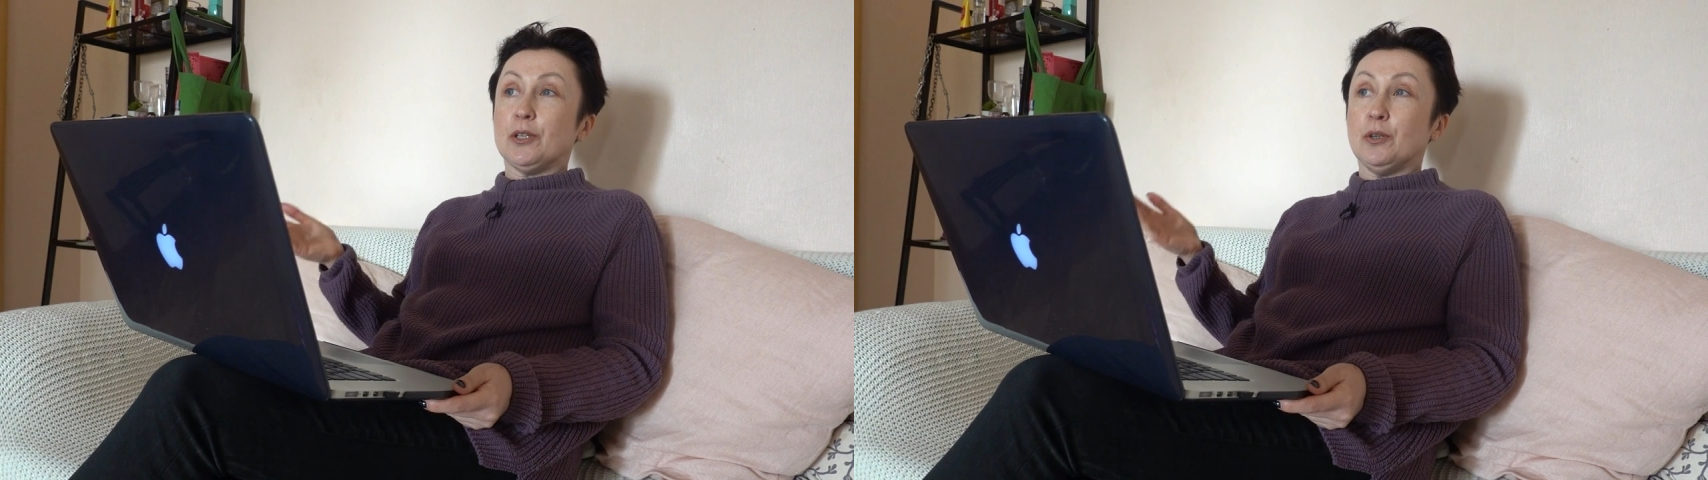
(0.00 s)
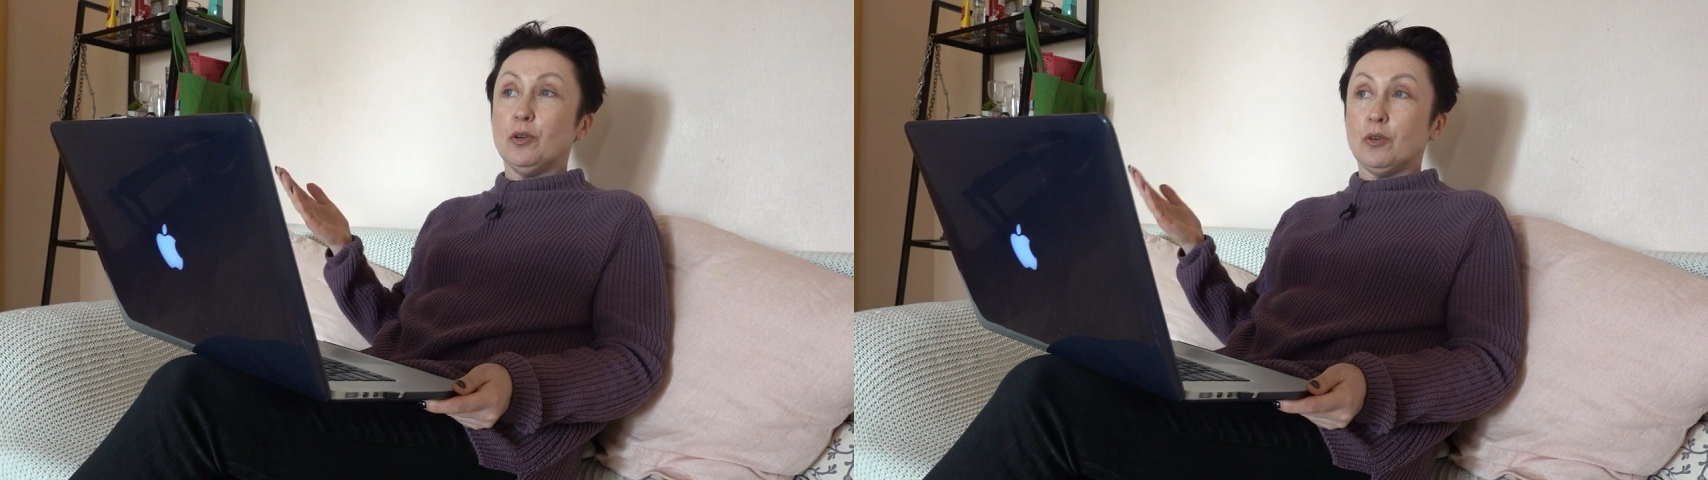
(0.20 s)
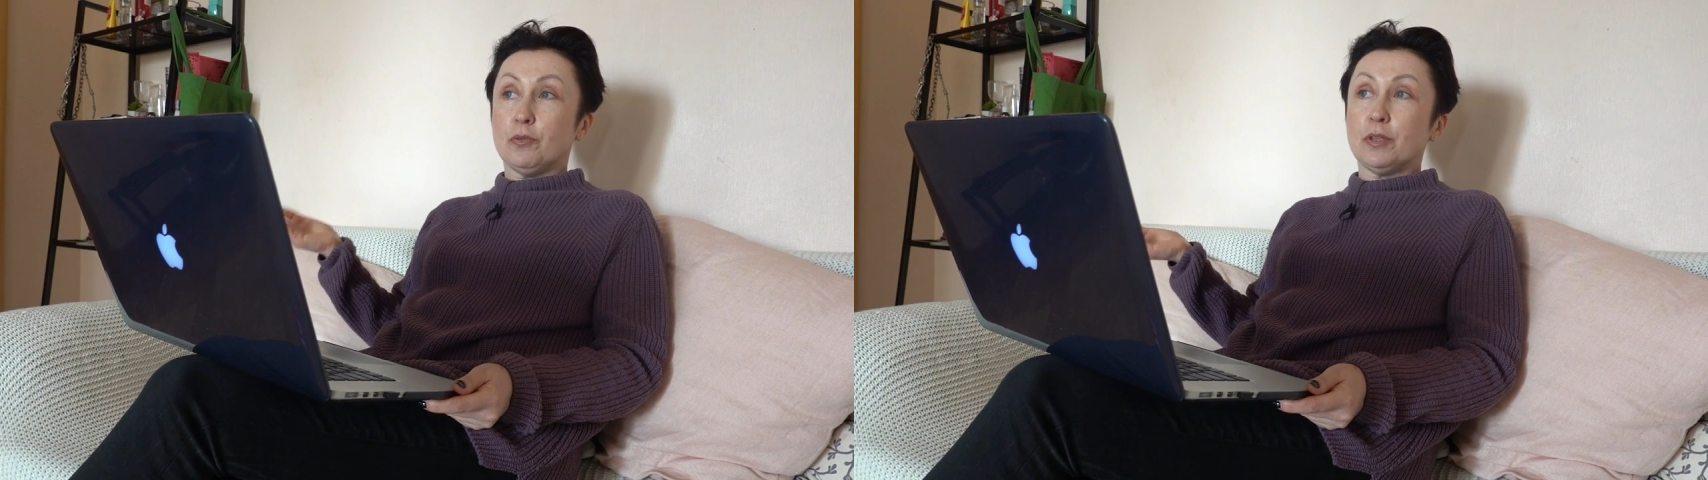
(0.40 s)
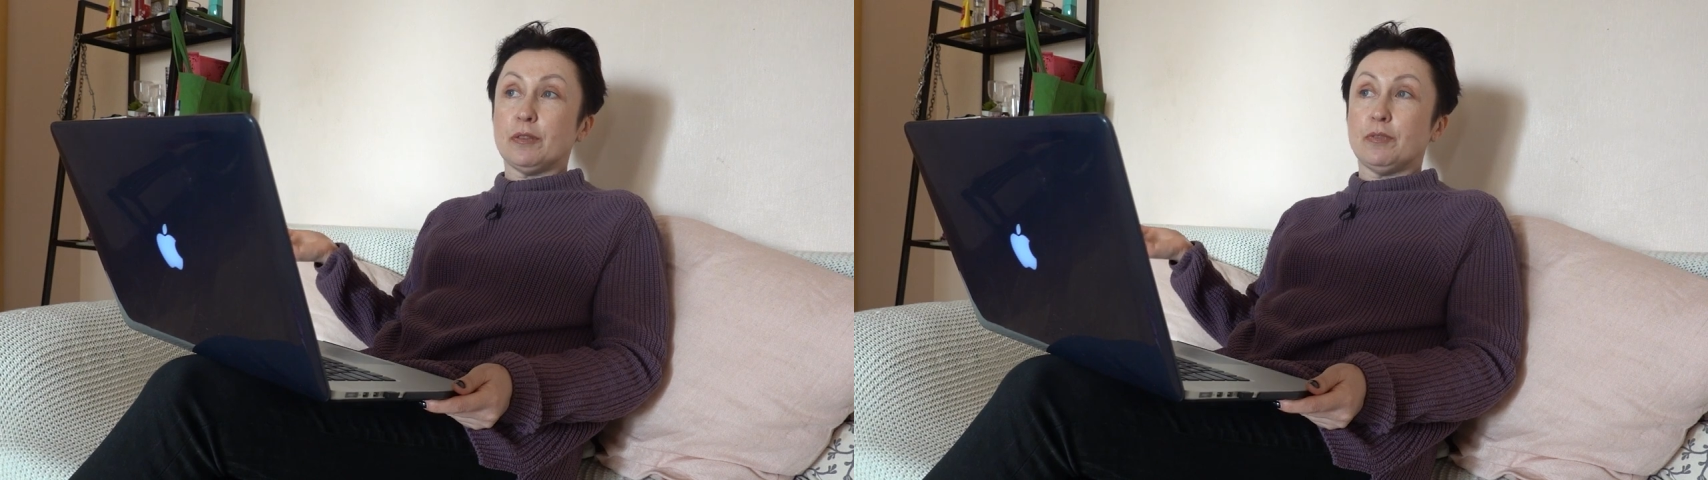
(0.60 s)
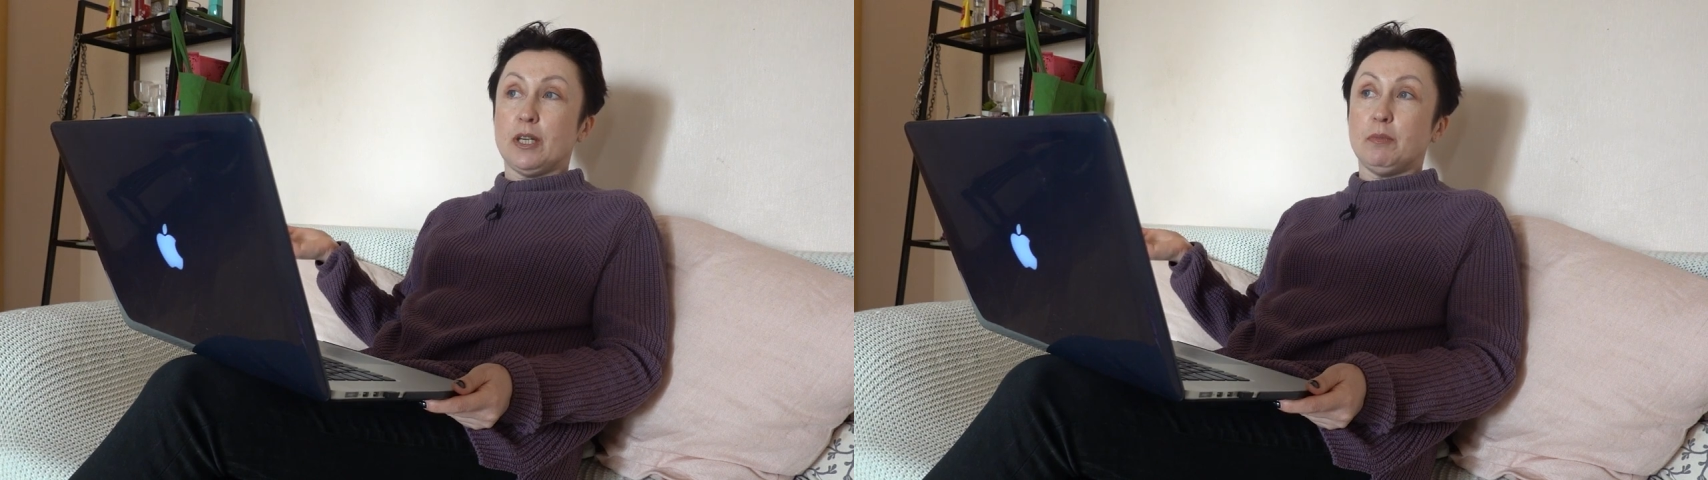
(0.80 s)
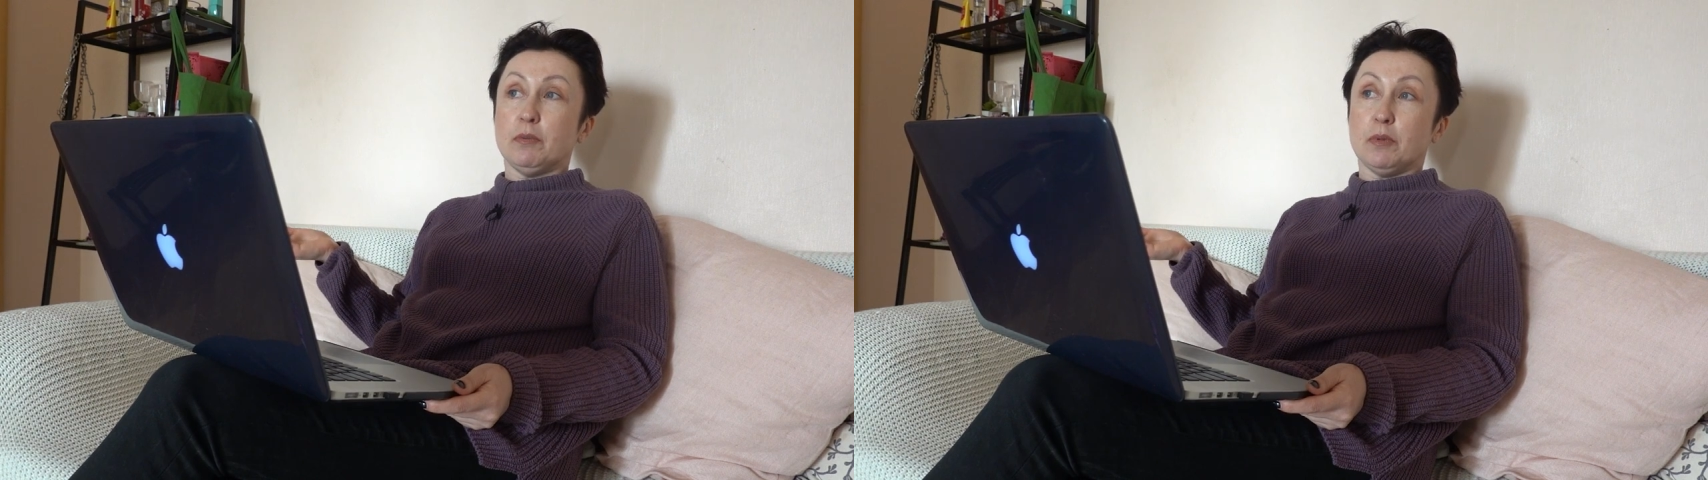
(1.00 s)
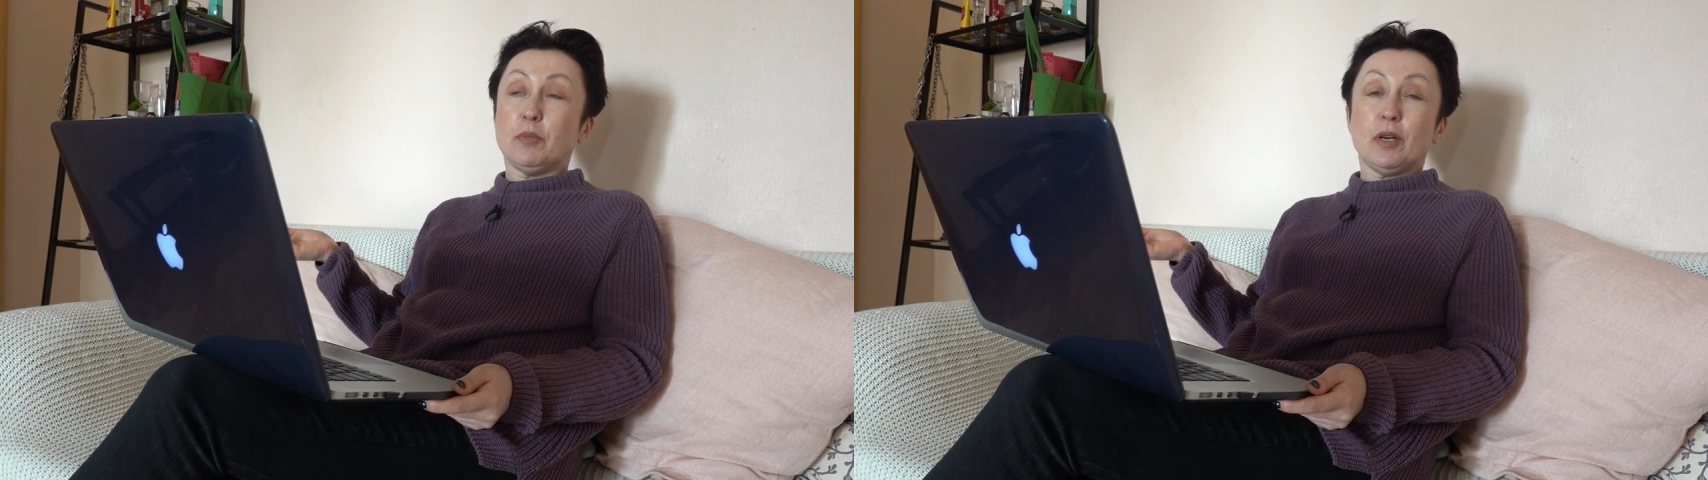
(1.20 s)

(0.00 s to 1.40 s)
Но в это время мы